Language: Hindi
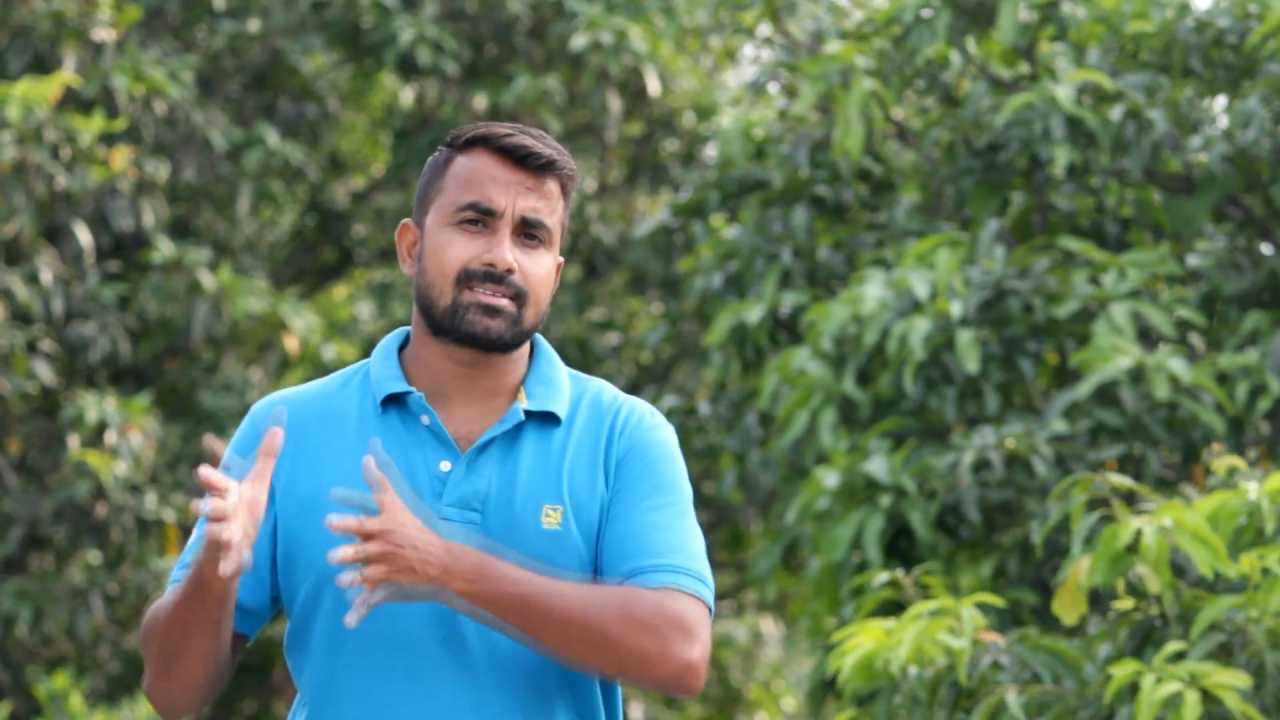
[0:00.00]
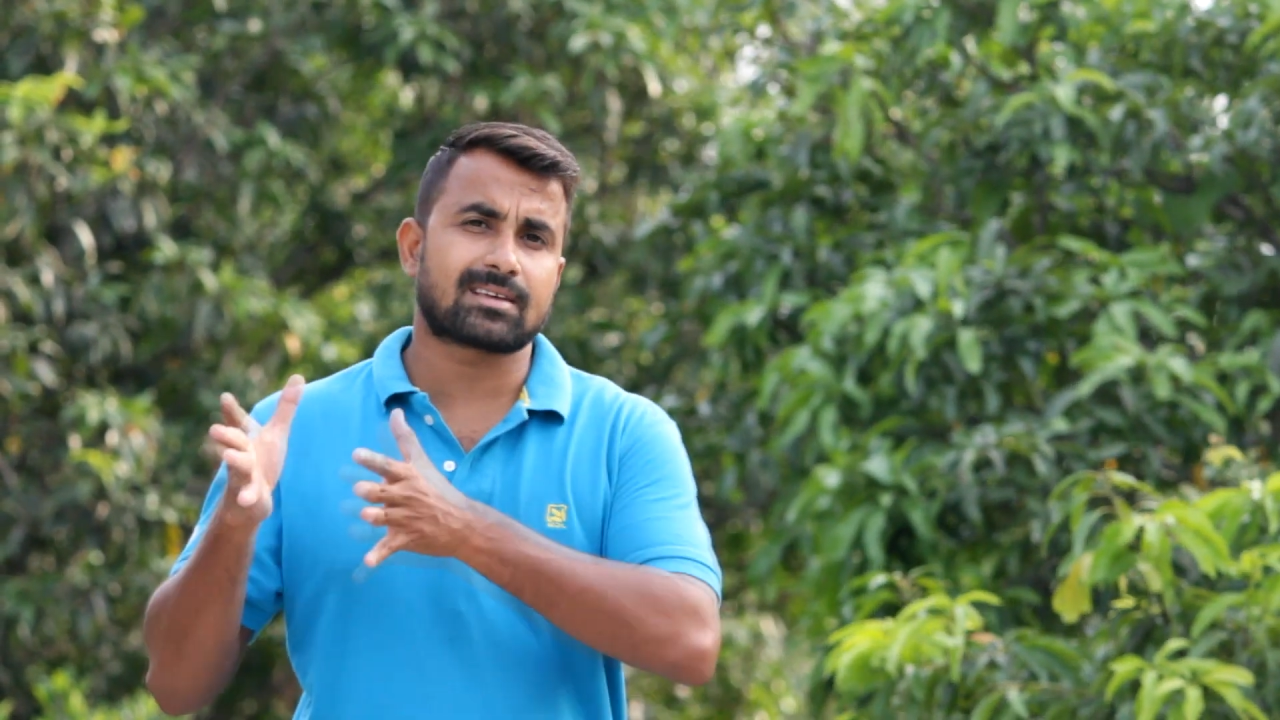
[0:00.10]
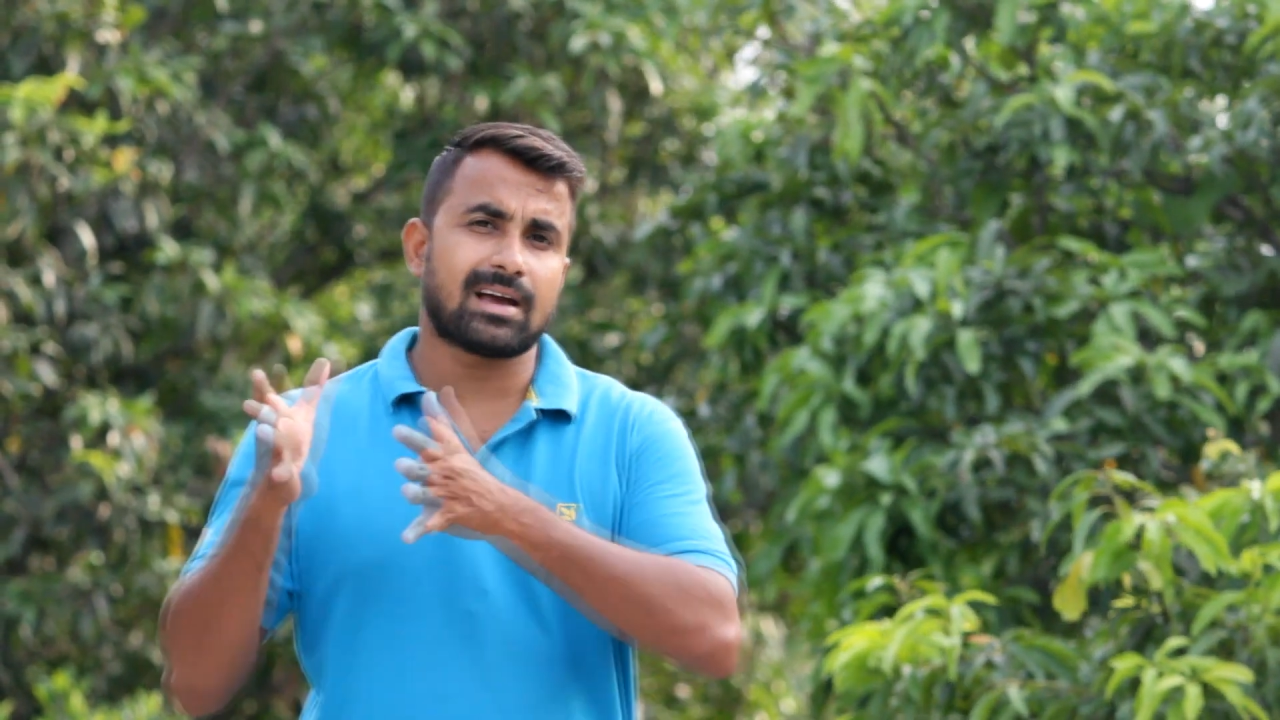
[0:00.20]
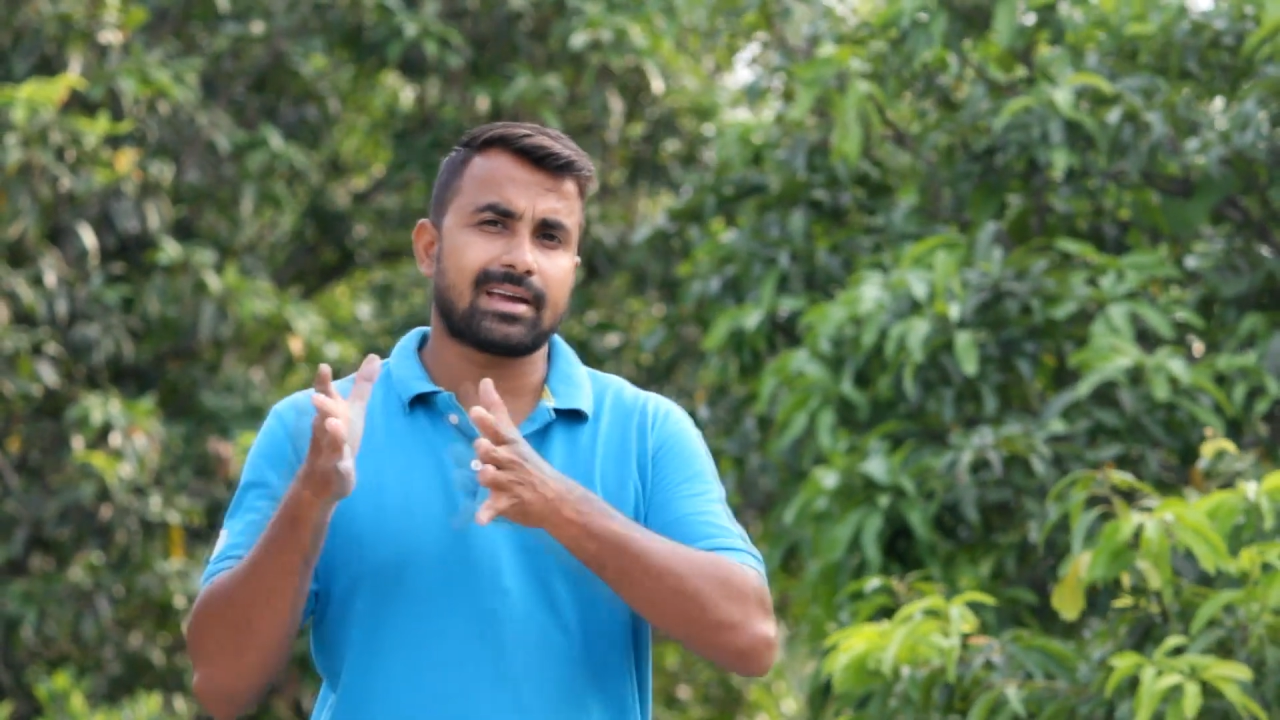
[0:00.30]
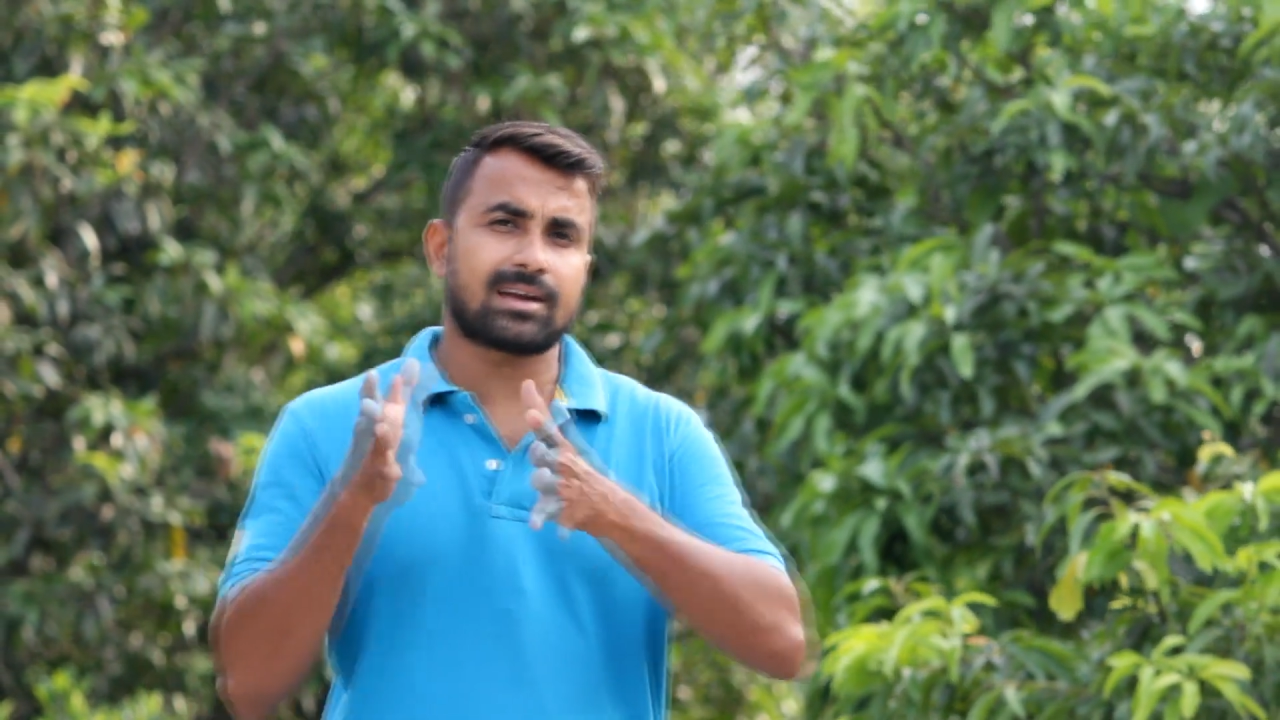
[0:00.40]

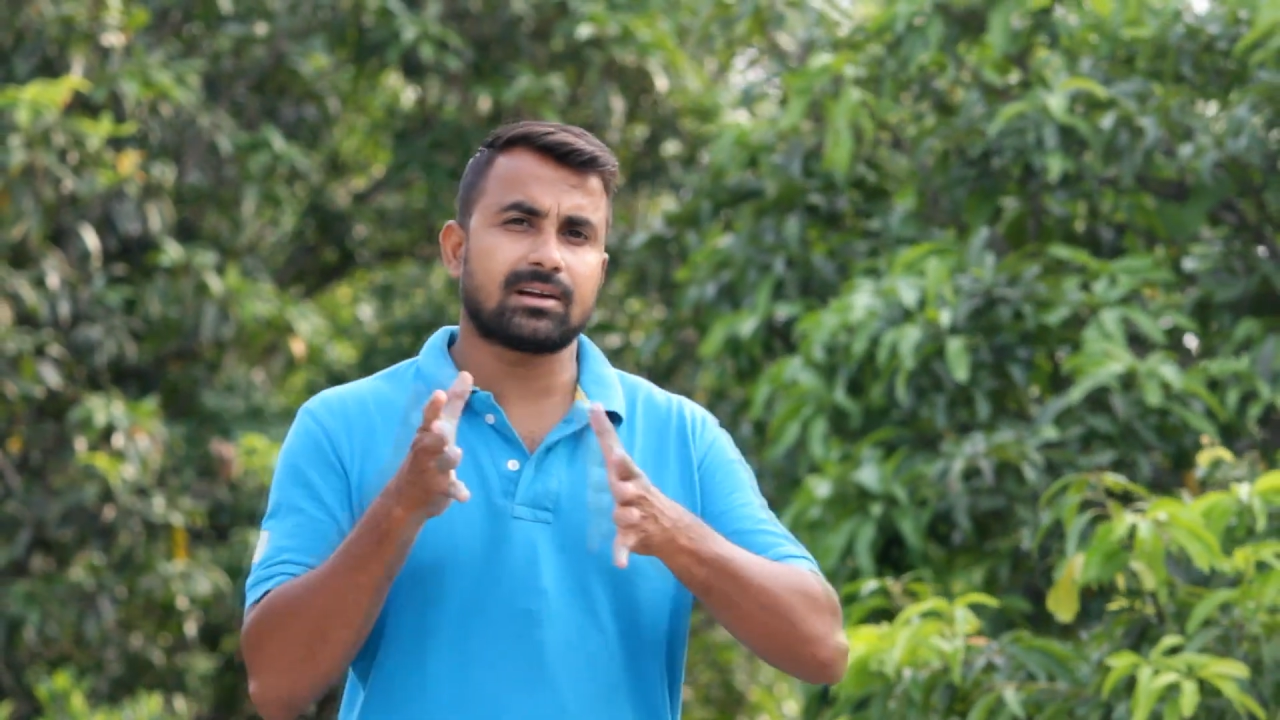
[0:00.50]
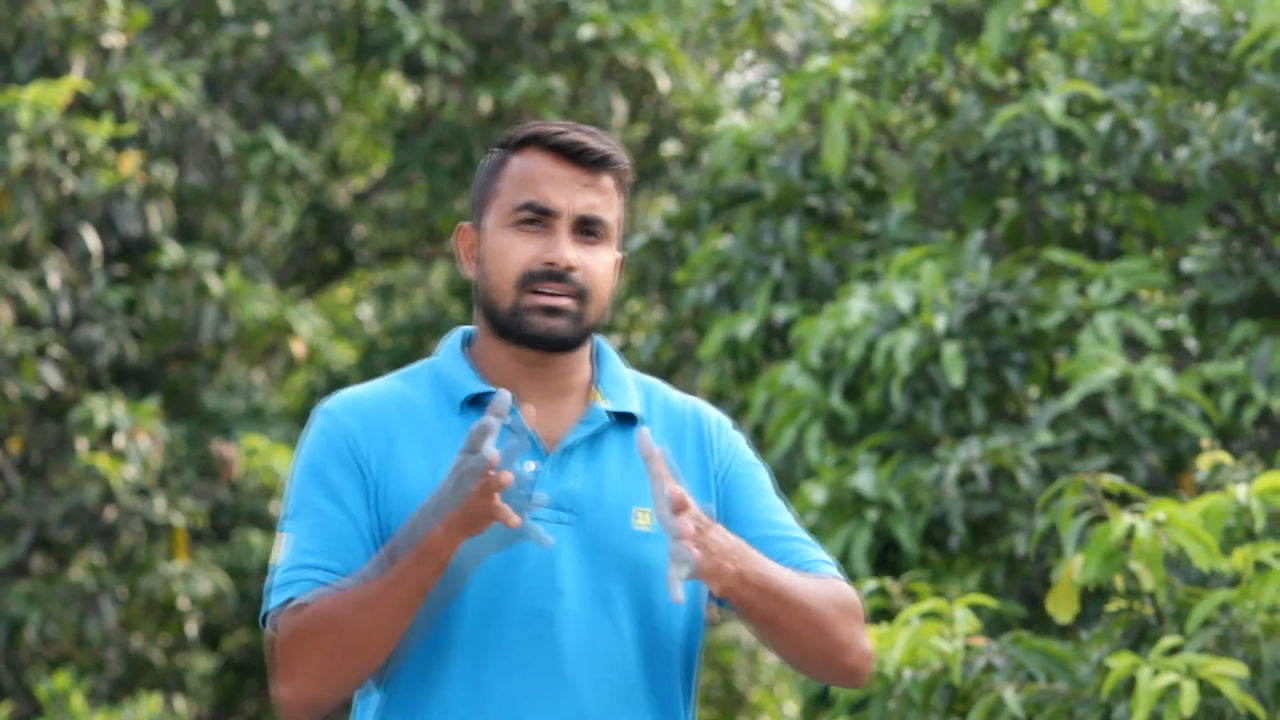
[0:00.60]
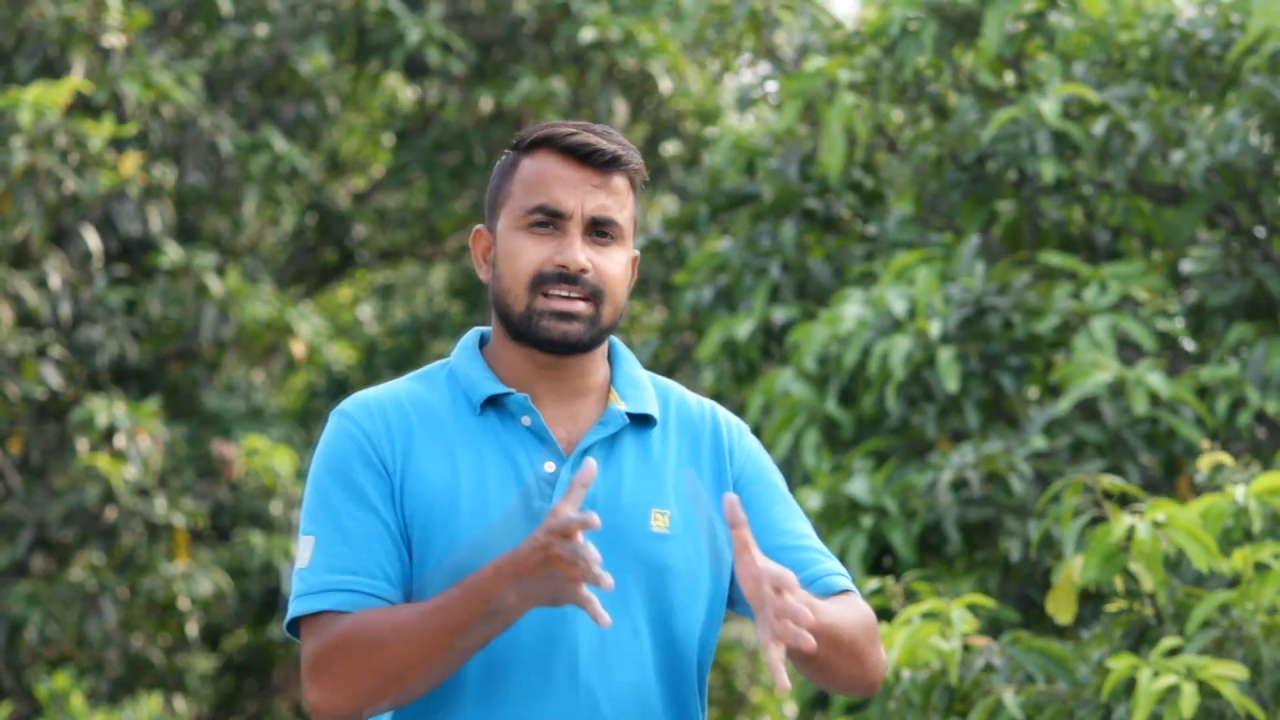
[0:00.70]
इसका एक